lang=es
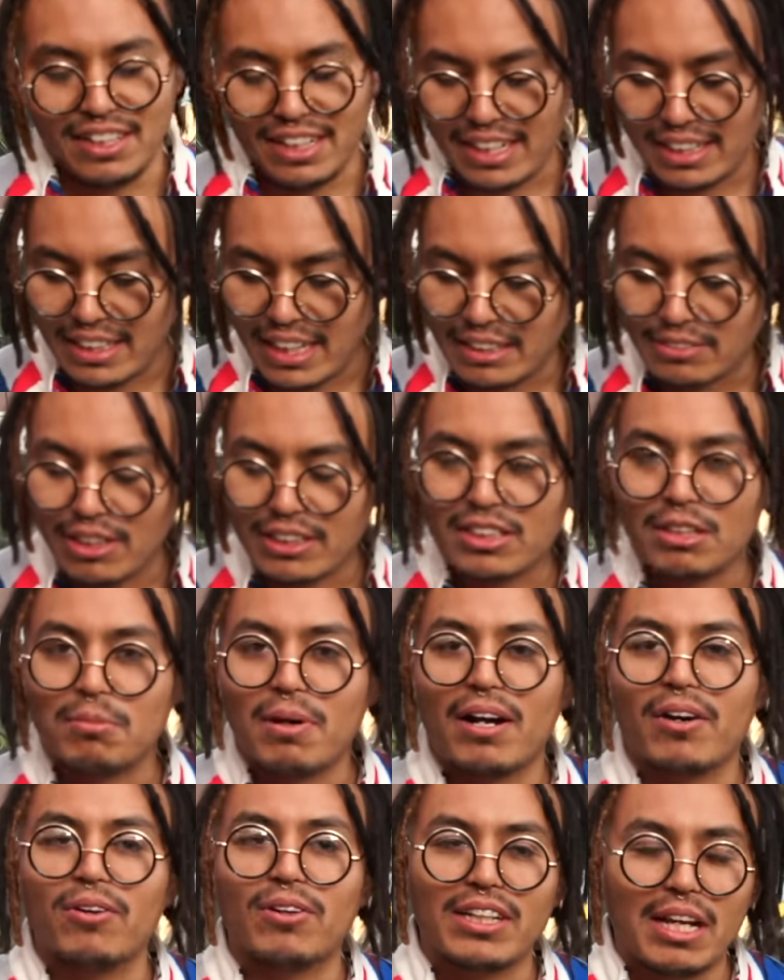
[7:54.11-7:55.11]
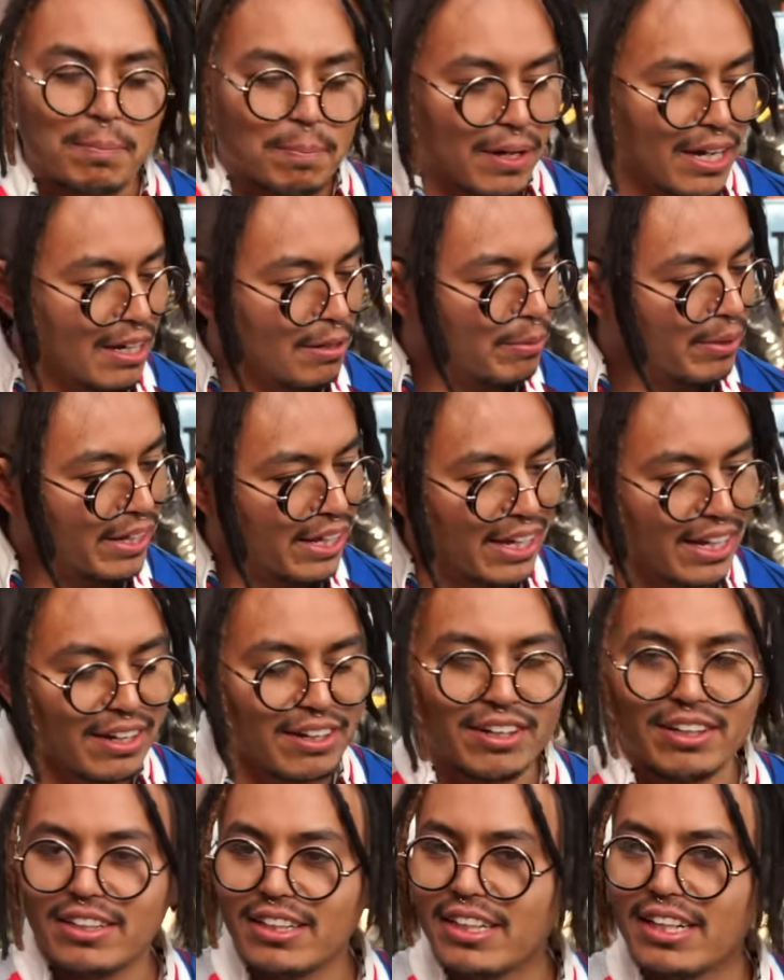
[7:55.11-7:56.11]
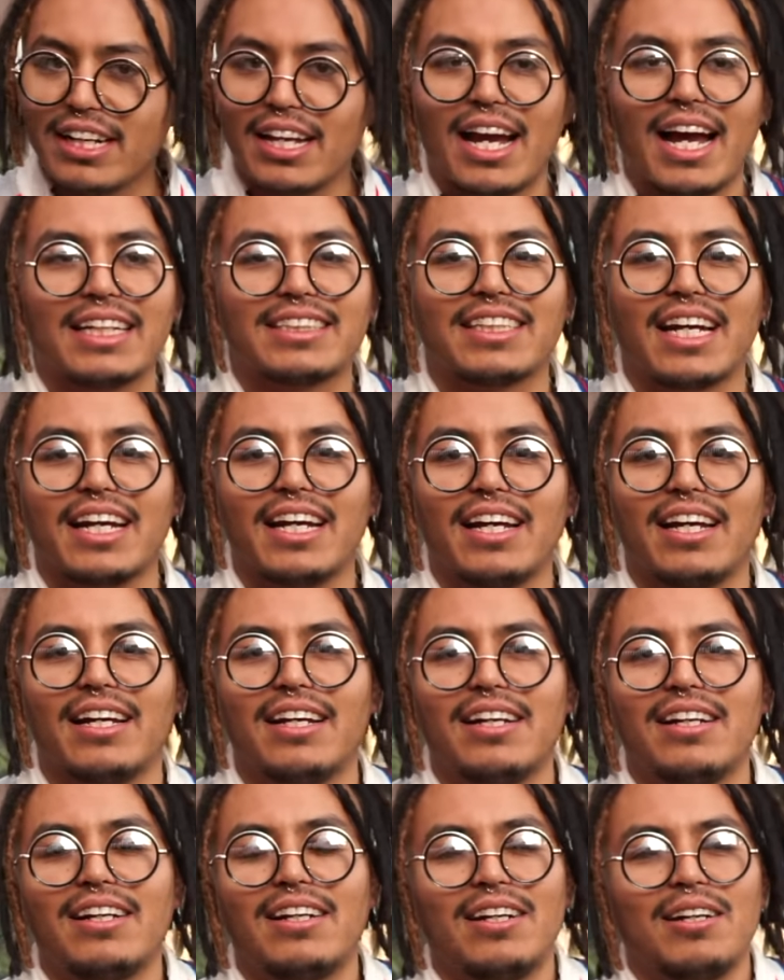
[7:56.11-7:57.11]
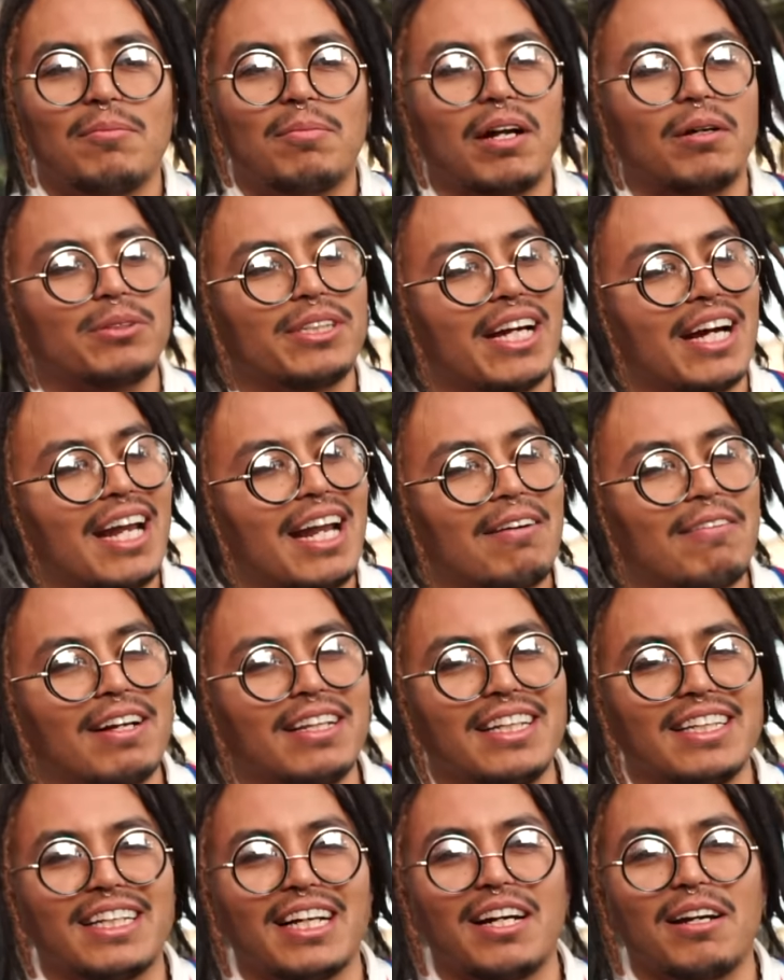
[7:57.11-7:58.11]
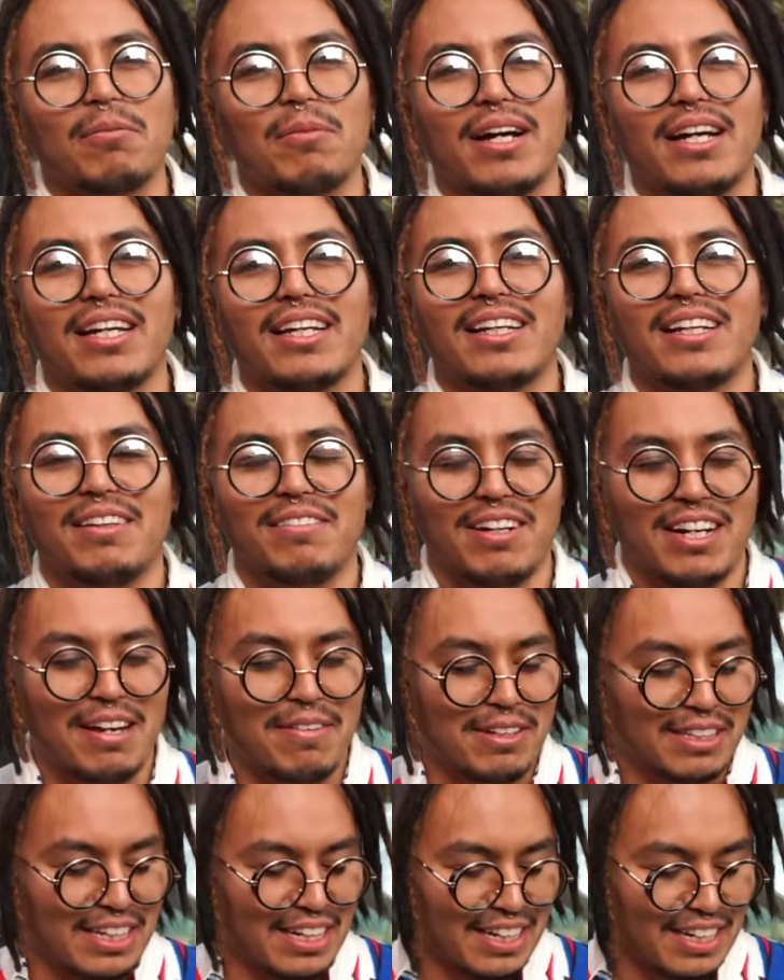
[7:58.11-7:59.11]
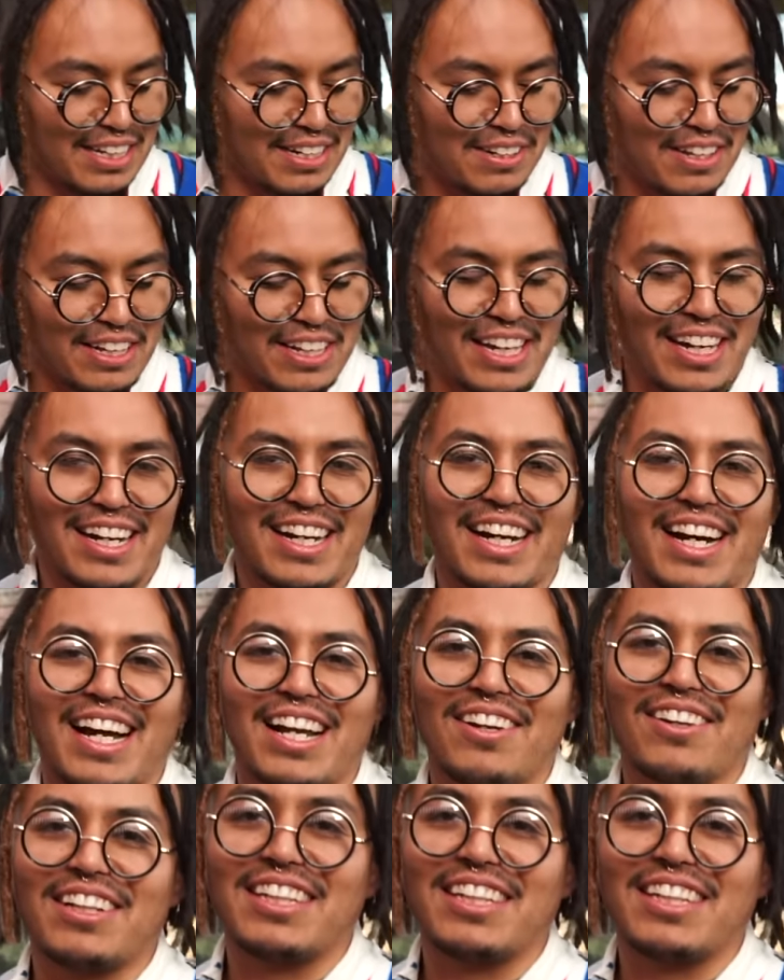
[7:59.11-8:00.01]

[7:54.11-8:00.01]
dije, nada, voy a tomar una para el video y ya está ahí. Pero llega la bandita de May. Y ya me te aquí el regalo